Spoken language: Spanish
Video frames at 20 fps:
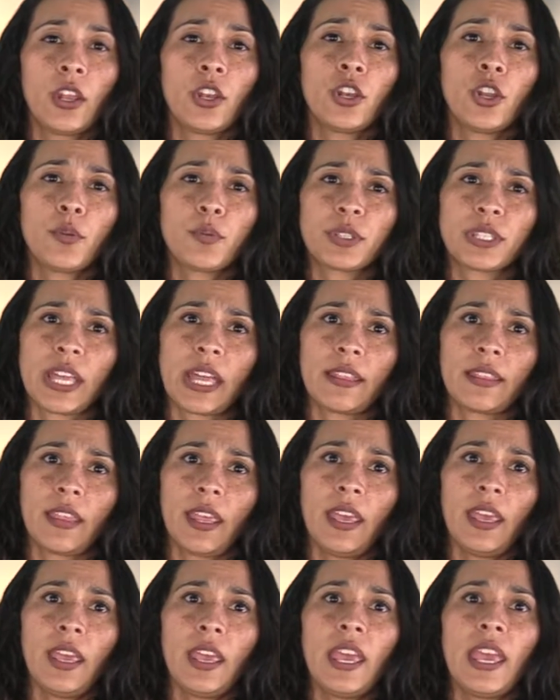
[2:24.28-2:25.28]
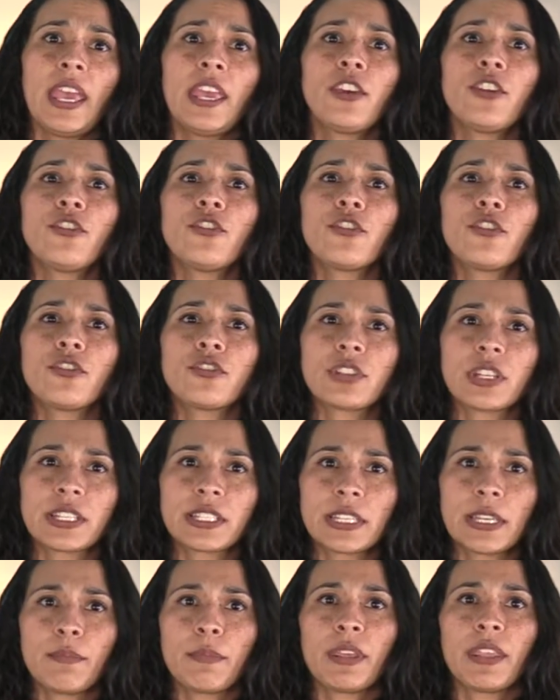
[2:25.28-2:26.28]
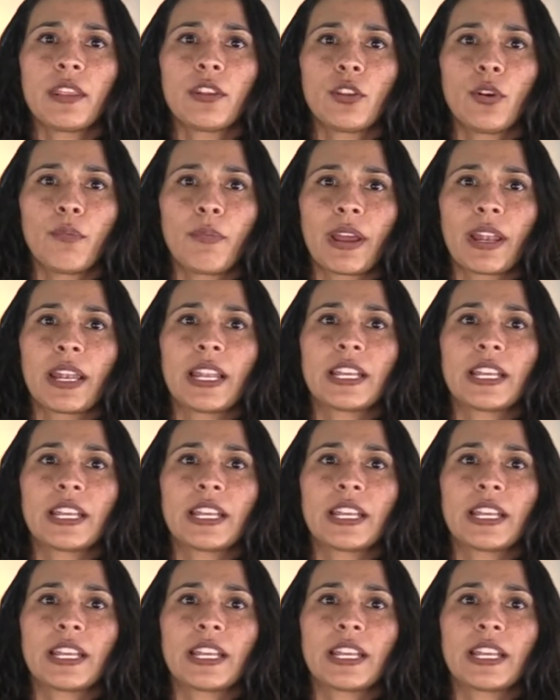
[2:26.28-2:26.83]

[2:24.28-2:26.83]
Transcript: No obstante, ello no nos exime de tomar